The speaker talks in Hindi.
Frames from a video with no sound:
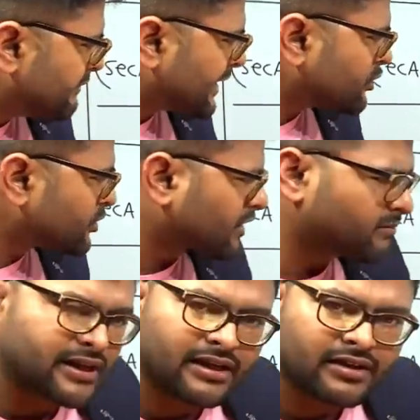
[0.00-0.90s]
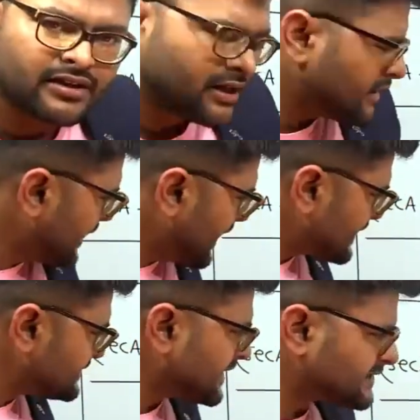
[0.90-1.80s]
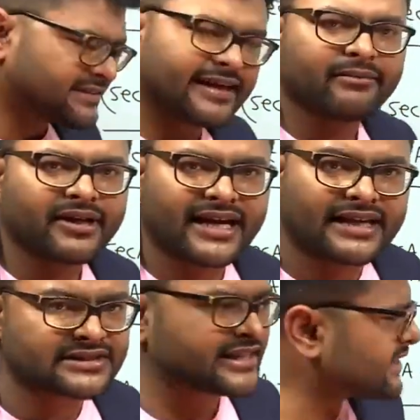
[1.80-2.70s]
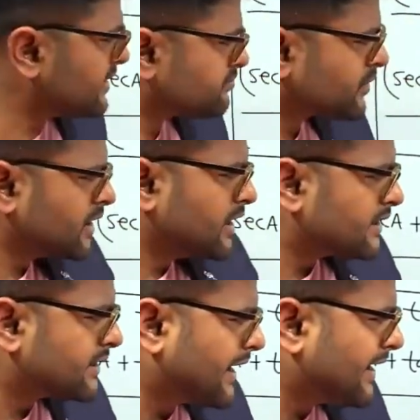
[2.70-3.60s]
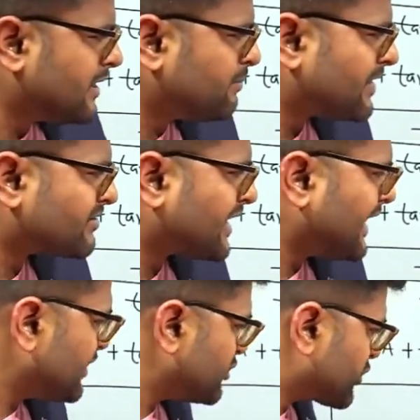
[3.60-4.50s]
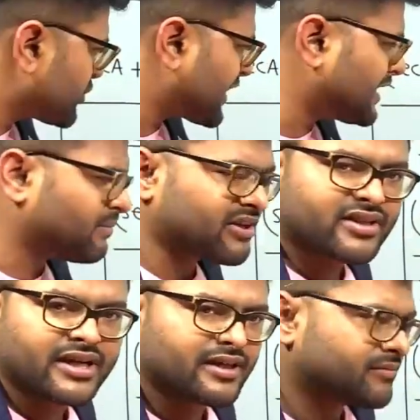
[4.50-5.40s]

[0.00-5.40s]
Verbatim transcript: वाला जो टर्म है ना एग्जैक्ट सेम है ध्यान से देखना टेन ए प्लस का है तो देखो टेन ए प्लस का है